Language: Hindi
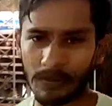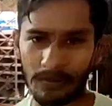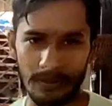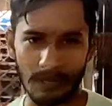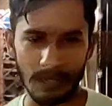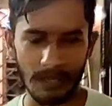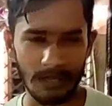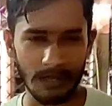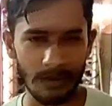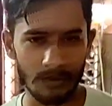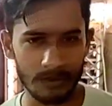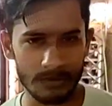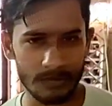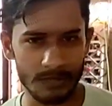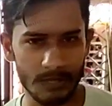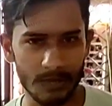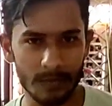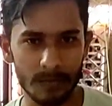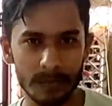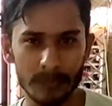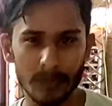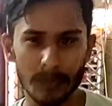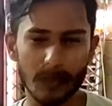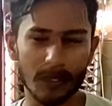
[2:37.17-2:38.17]
जब नए होते हैं
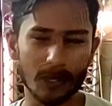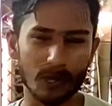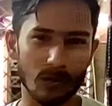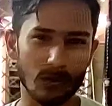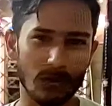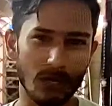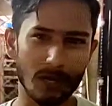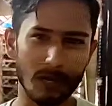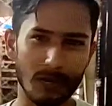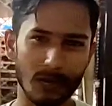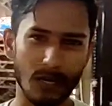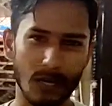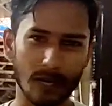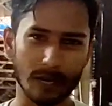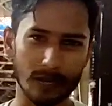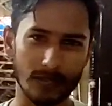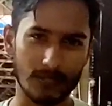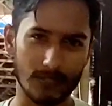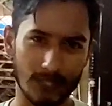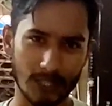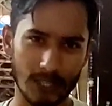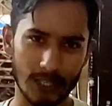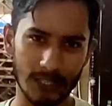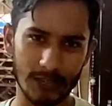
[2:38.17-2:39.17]
हम तो हमें ढूंढने में काफ़ी
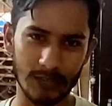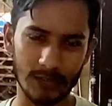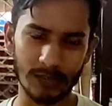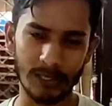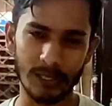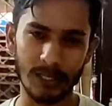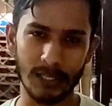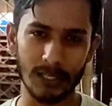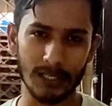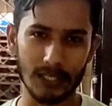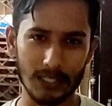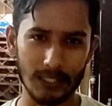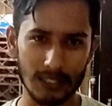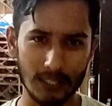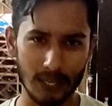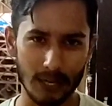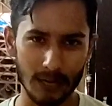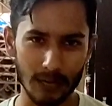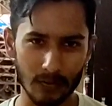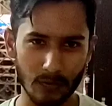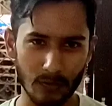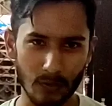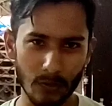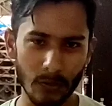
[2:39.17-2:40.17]
दिक्कत होती है लेकिन ये
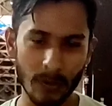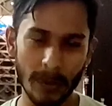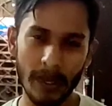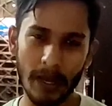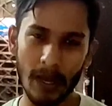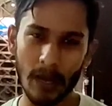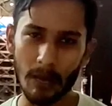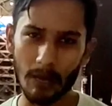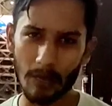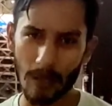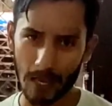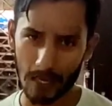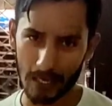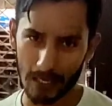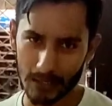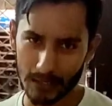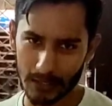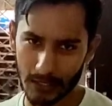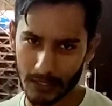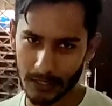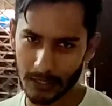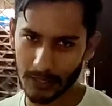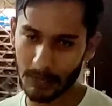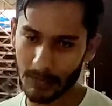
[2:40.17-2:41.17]
आपको पहले
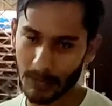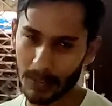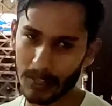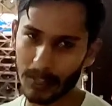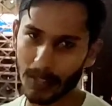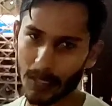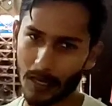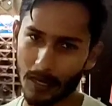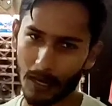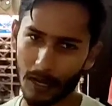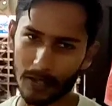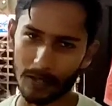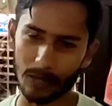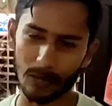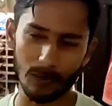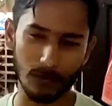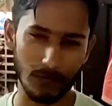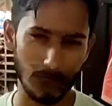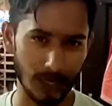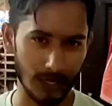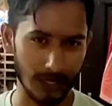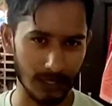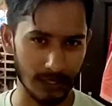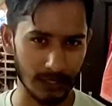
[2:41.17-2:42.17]
से ही मिल जा रहा है तो
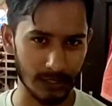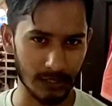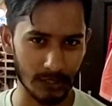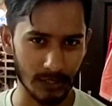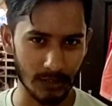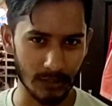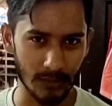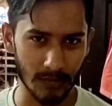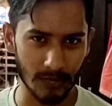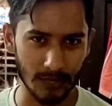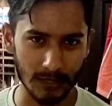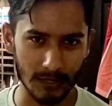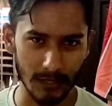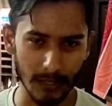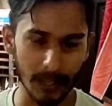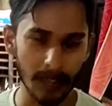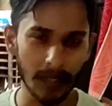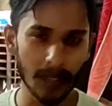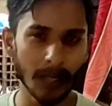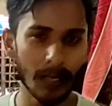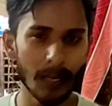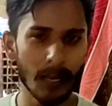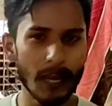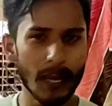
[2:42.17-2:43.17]
बेहद अच्छी बात है
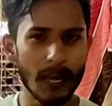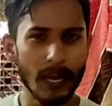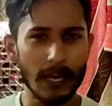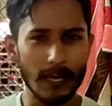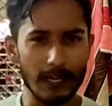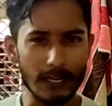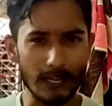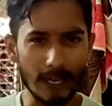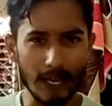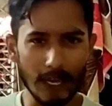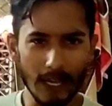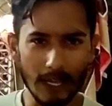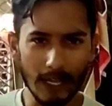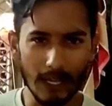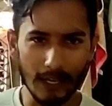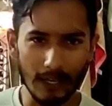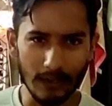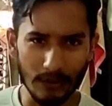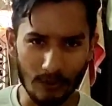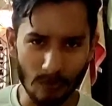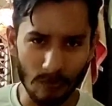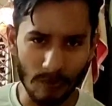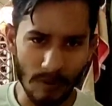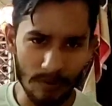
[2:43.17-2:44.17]
ये
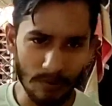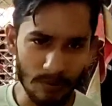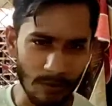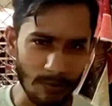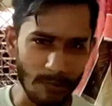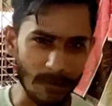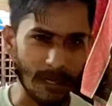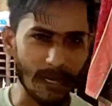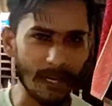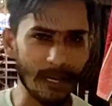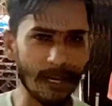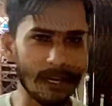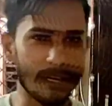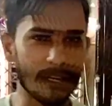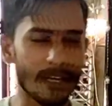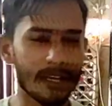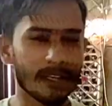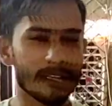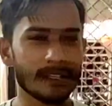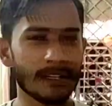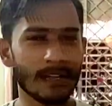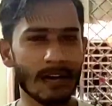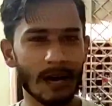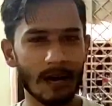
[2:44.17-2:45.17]
रूम आपको मिलेगा
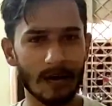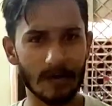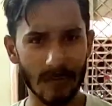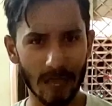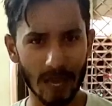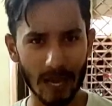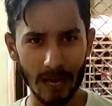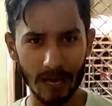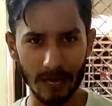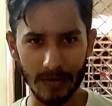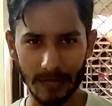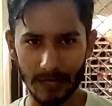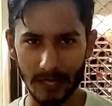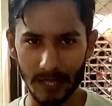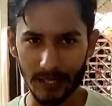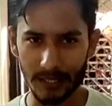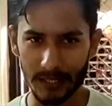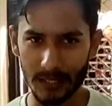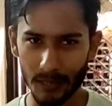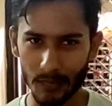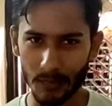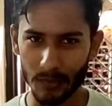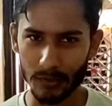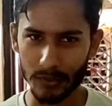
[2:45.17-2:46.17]
कैसे आप यहाँ पे
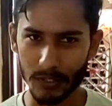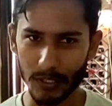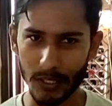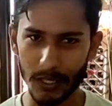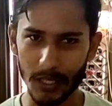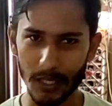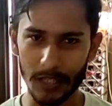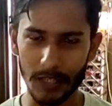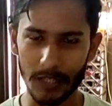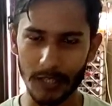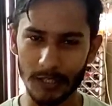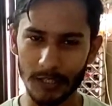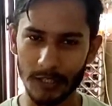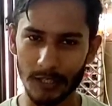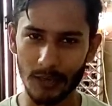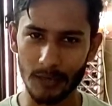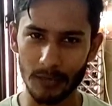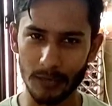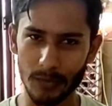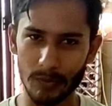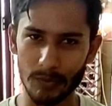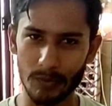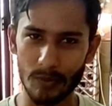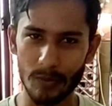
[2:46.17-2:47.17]
कैसे पहुँचेंगे
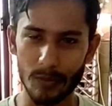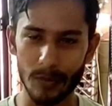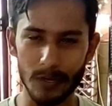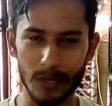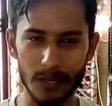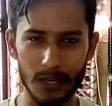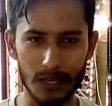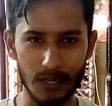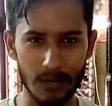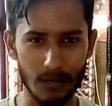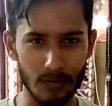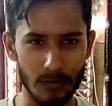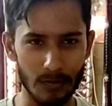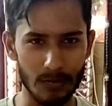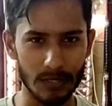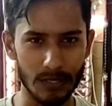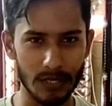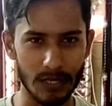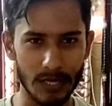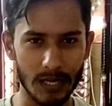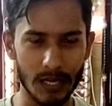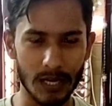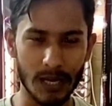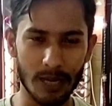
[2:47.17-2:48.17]
डिस्क्रिप्शन में मैंने एक नंबर
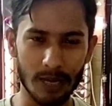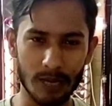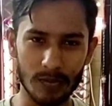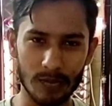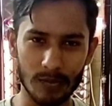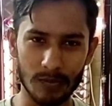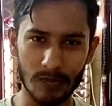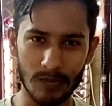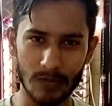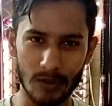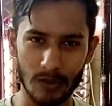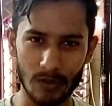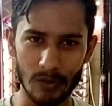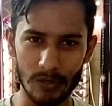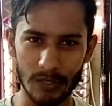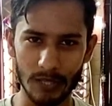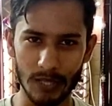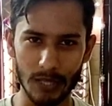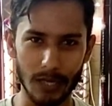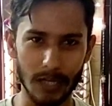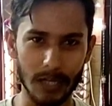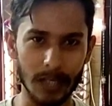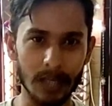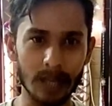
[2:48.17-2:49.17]
डाला है आप उस पर कॉल
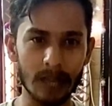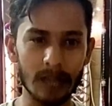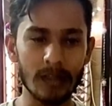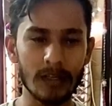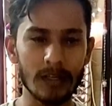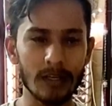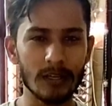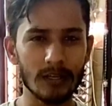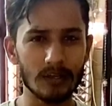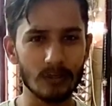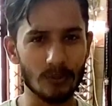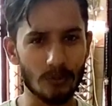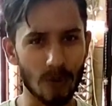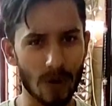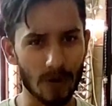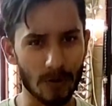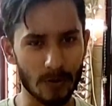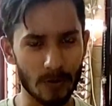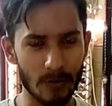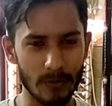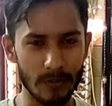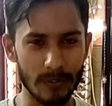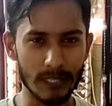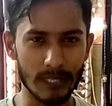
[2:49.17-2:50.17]
करेंगे तो वो
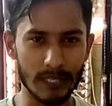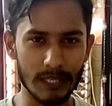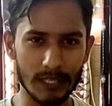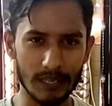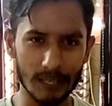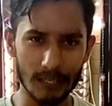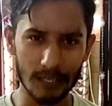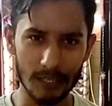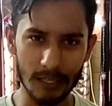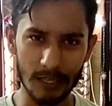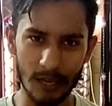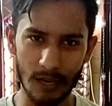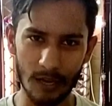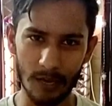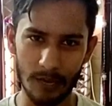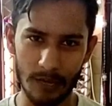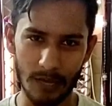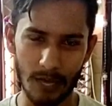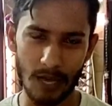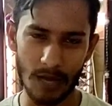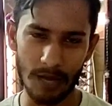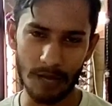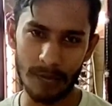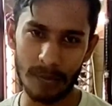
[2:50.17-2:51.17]
आपको बता देंगे कि आप
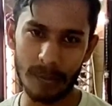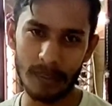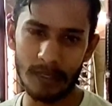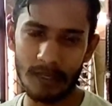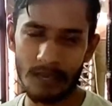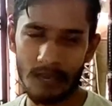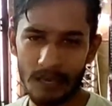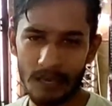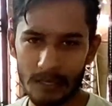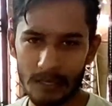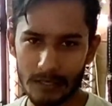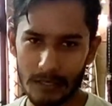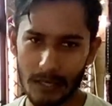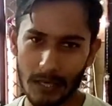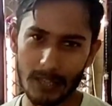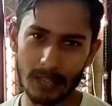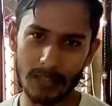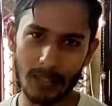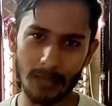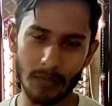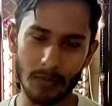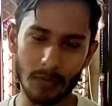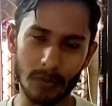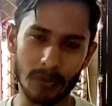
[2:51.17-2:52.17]
यहाँ पे
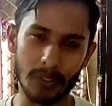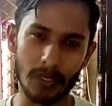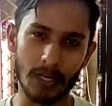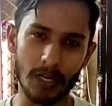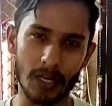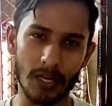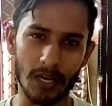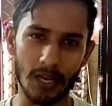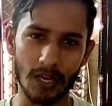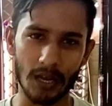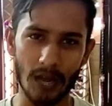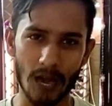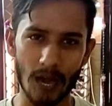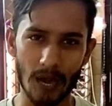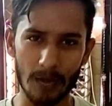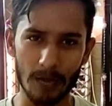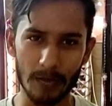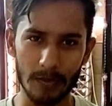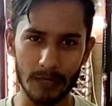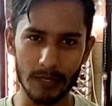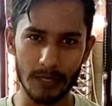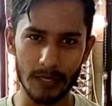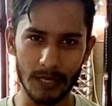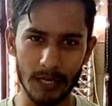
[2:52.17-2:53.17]
कैसे पहुँचेंगे अगर
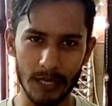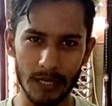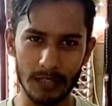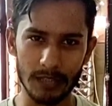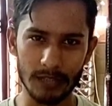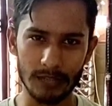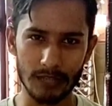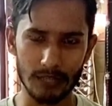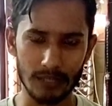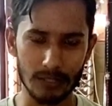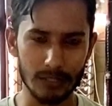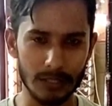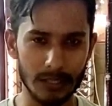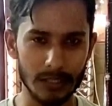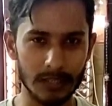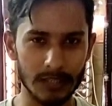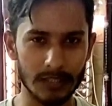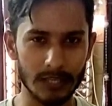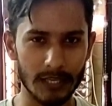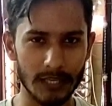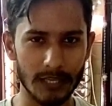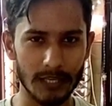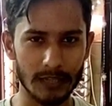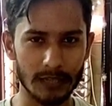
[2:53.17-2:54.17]
आपकी क्लास
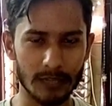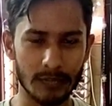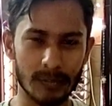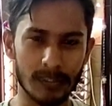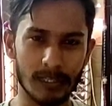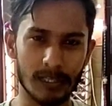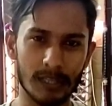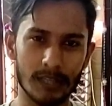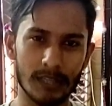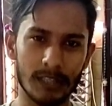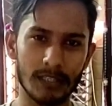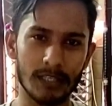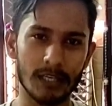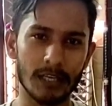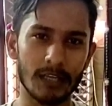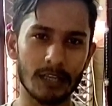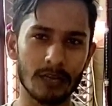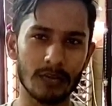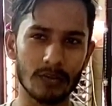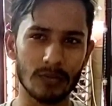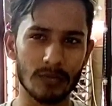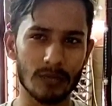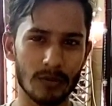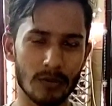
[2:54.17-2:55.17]
संस्कृति आई में चलती है
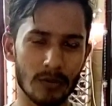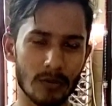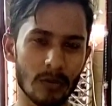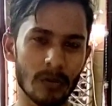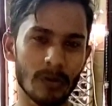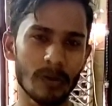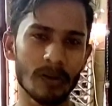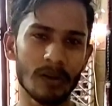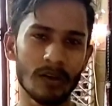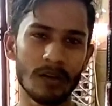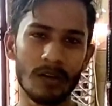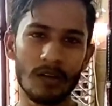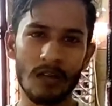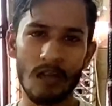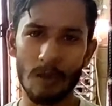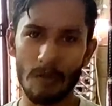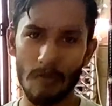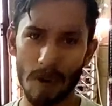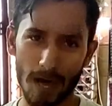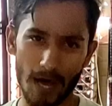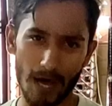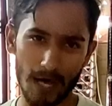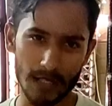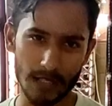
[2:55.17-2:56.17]
तो ये बिल्कुल
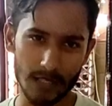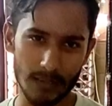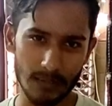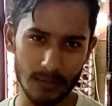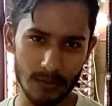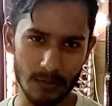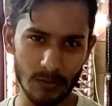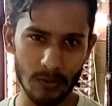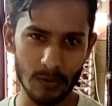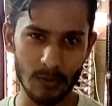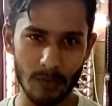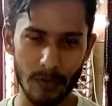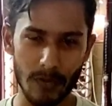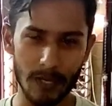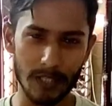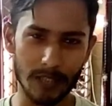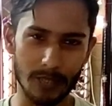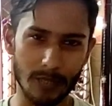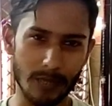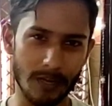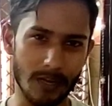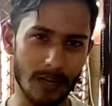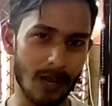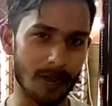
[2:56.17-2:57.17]
वहाँ से बिल्कुल
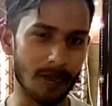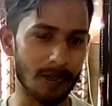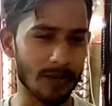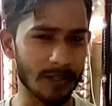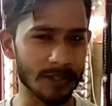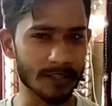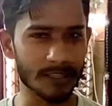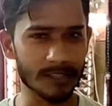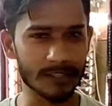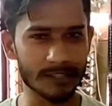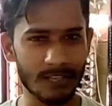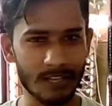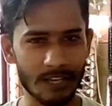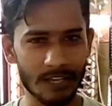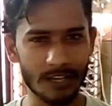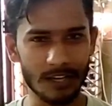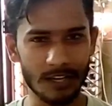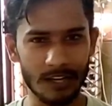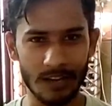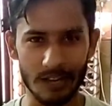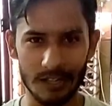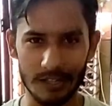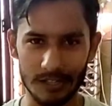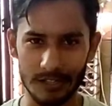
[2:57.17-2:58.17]
पास में है आप आ सकते
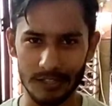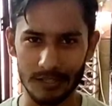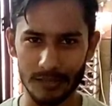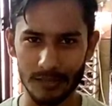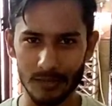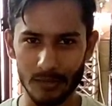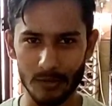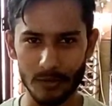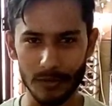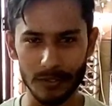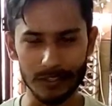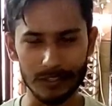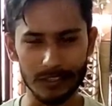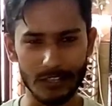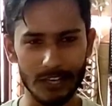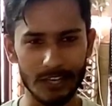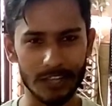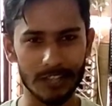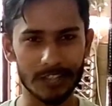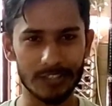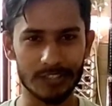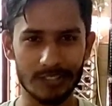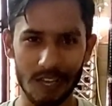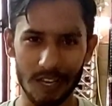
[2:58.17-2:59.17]
हैं आज की वीडियो में इतना
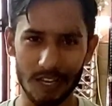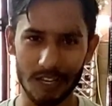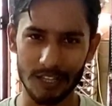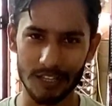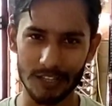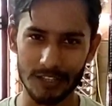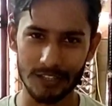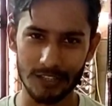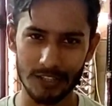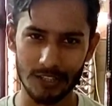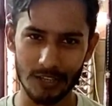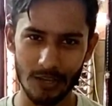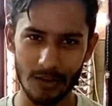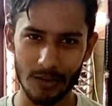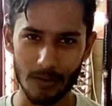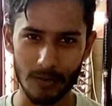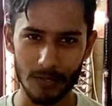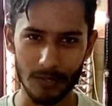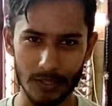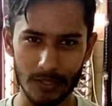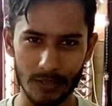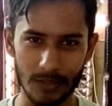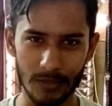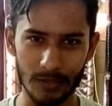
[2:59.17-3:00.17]
ही जय हिंद
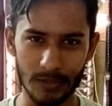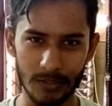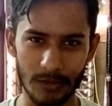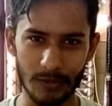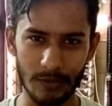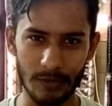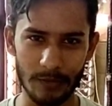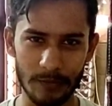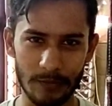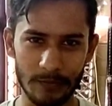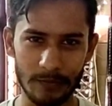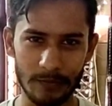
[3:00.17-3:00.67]
वंदे मातरम